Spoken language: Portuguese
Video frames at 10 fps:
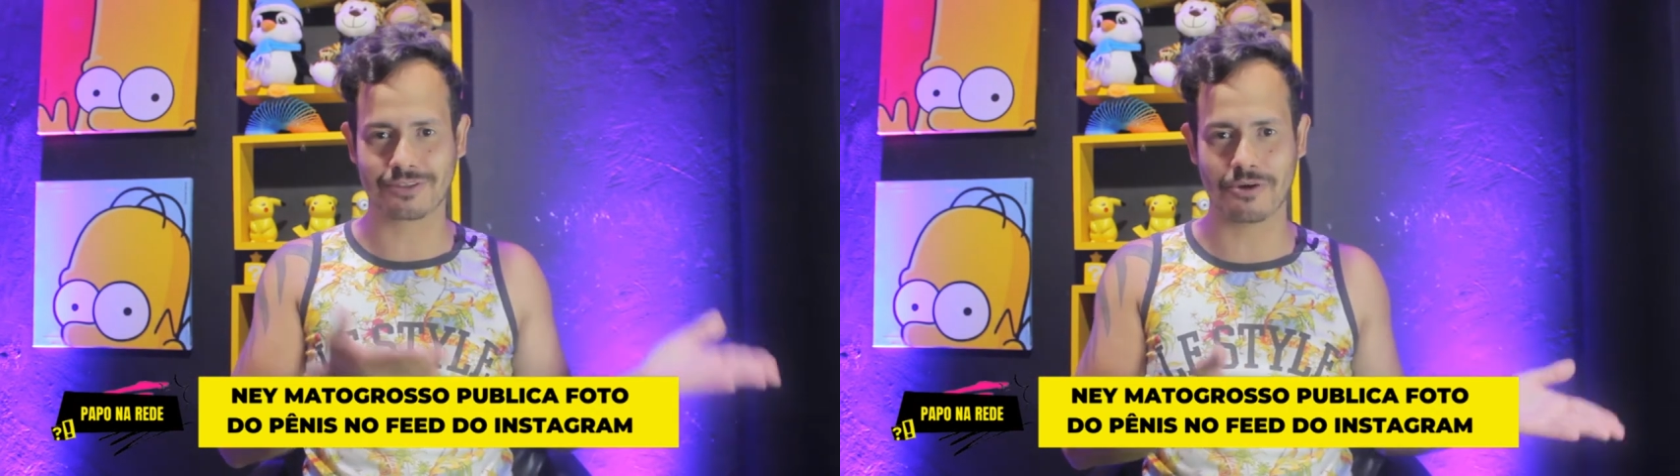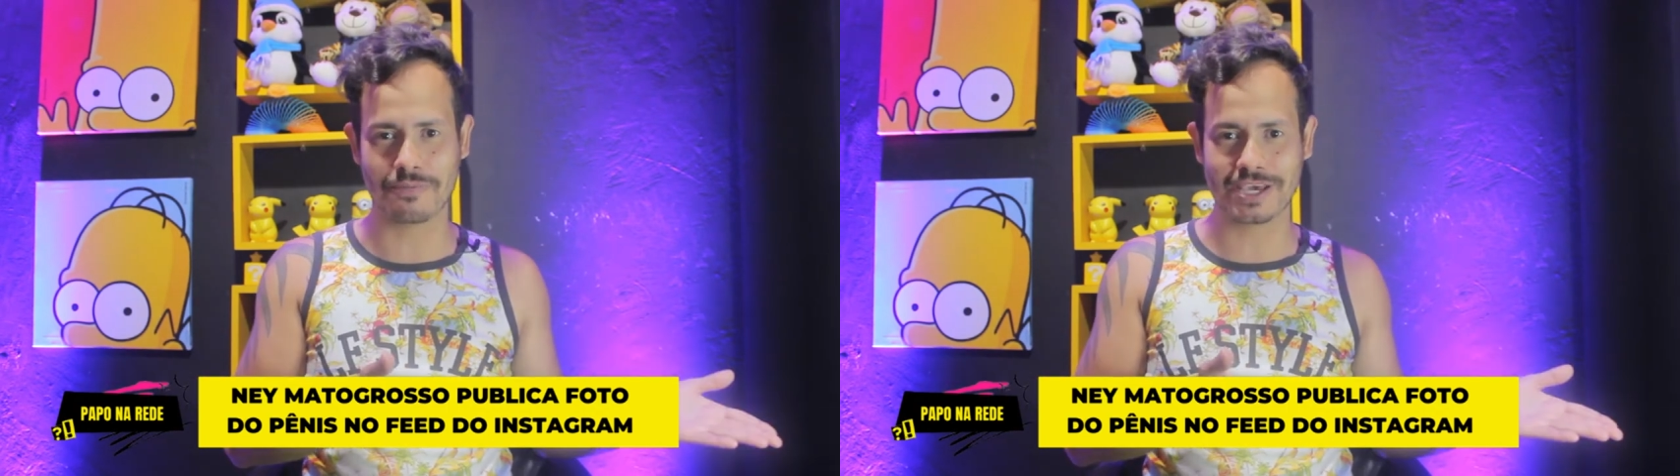
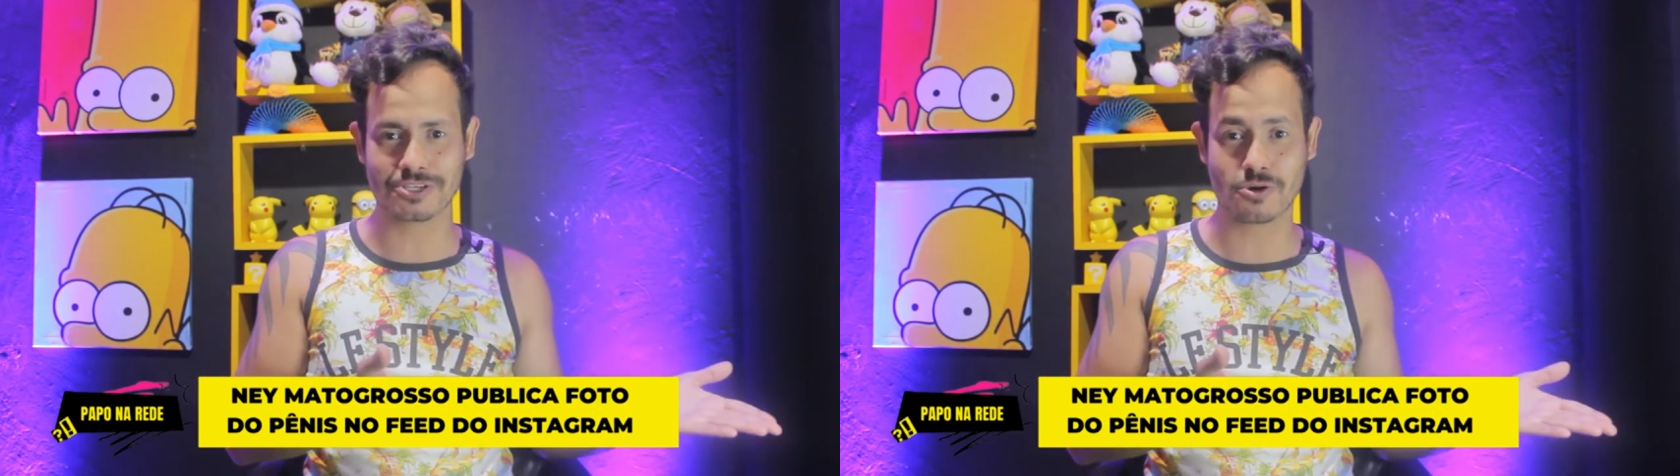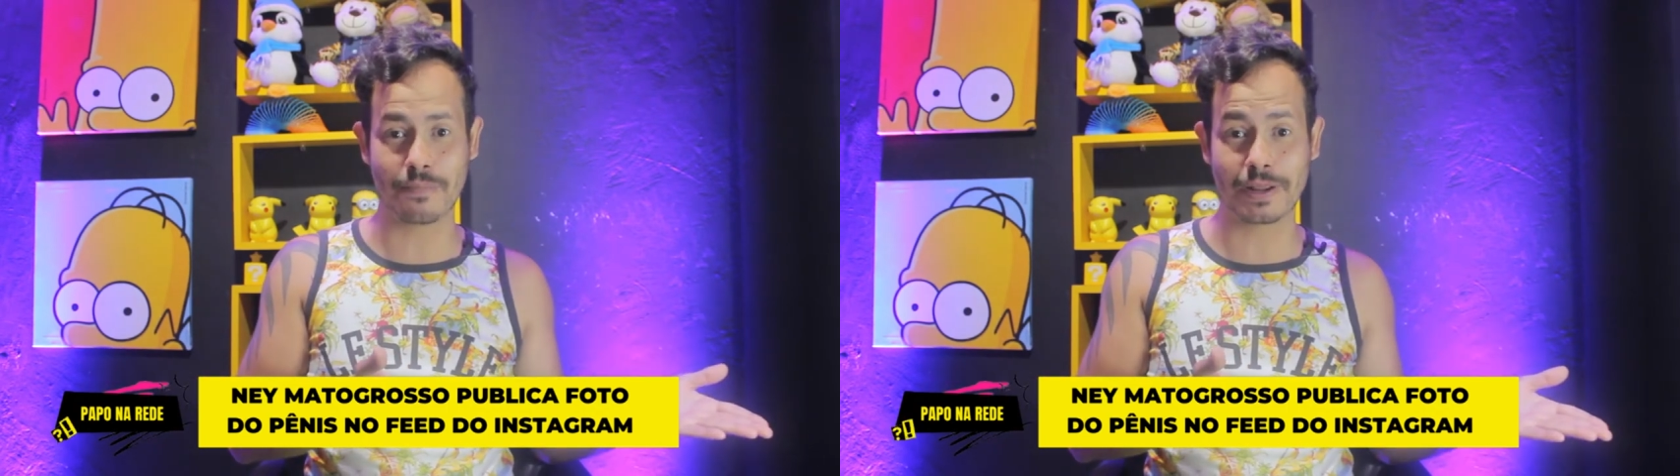
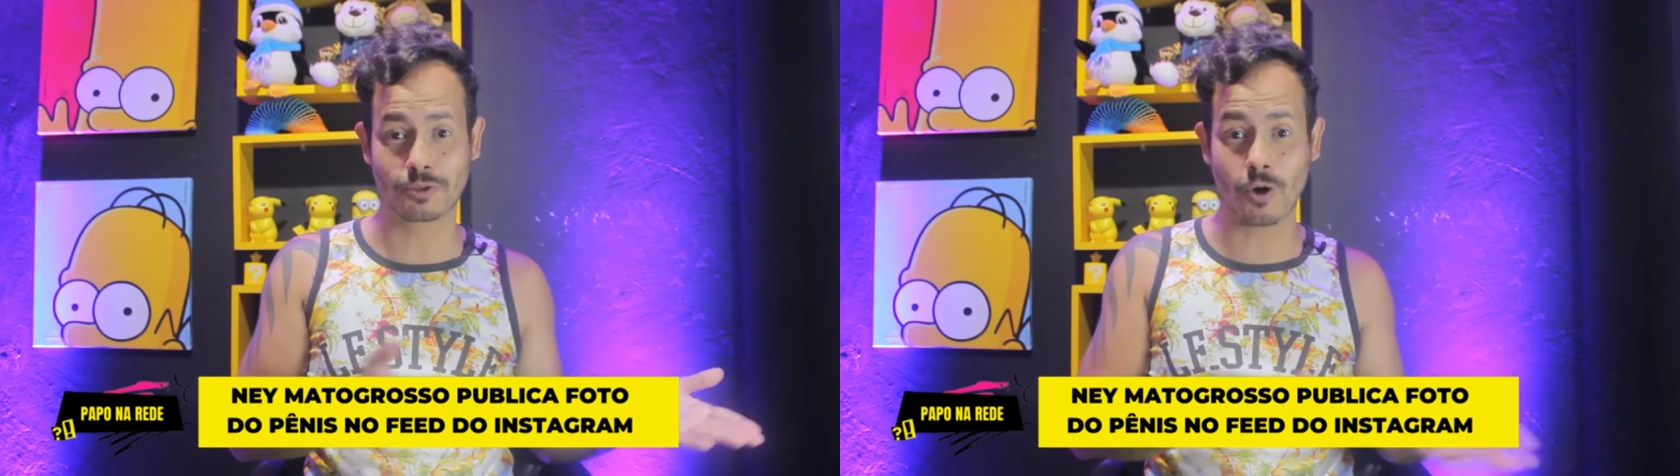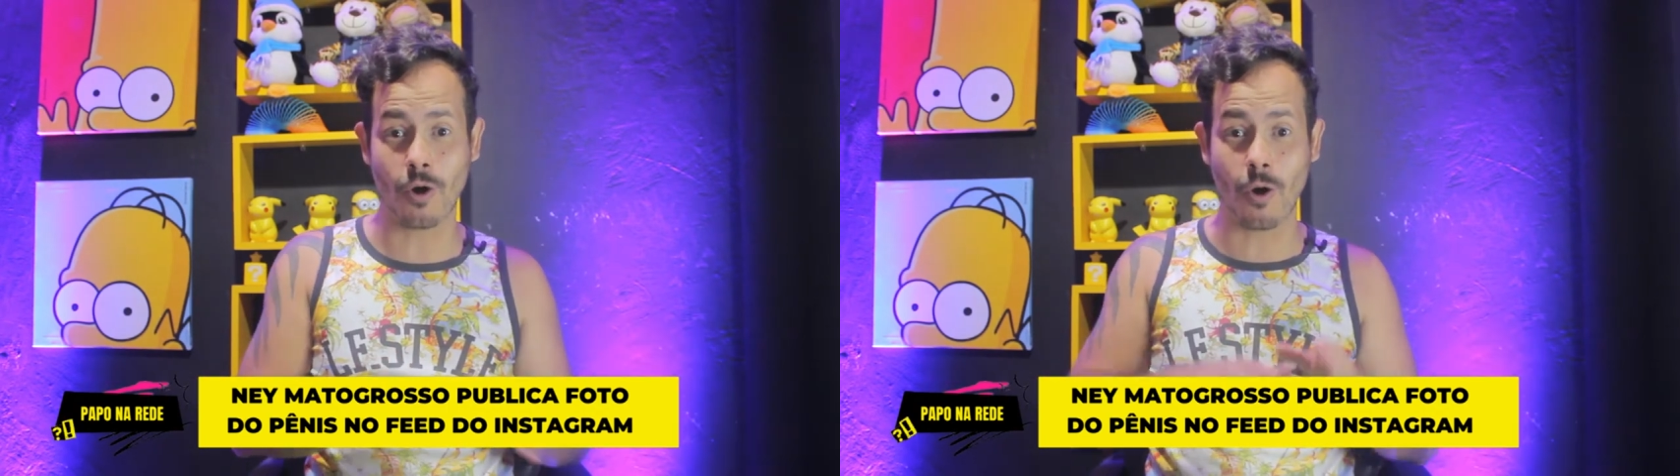atualmente
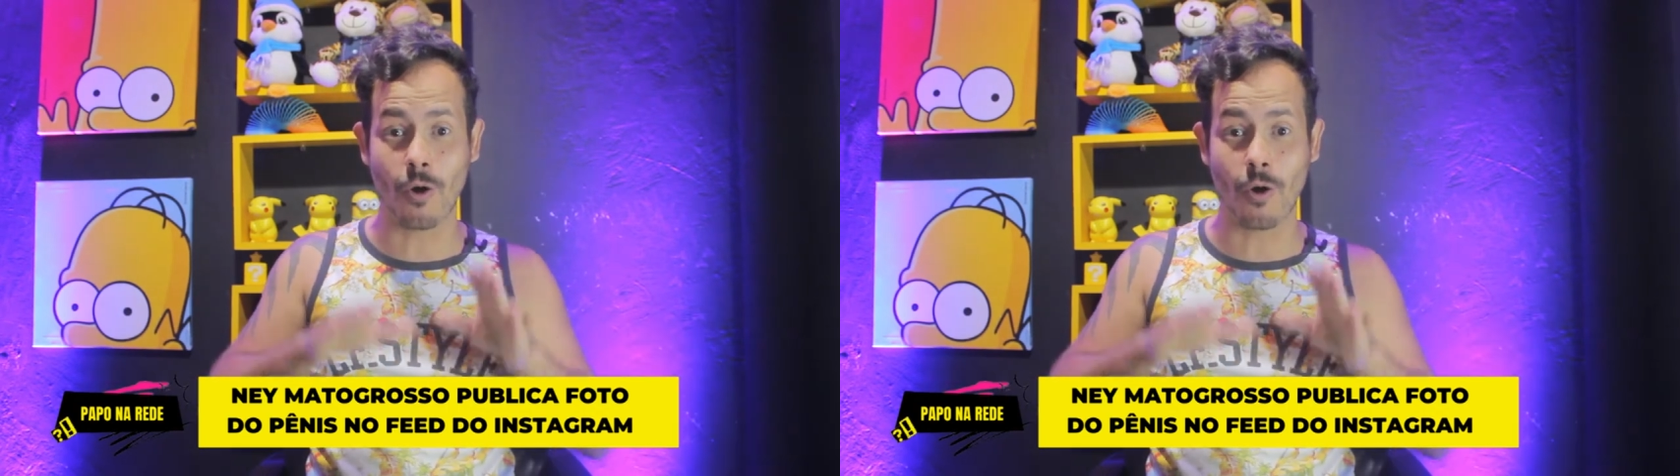completou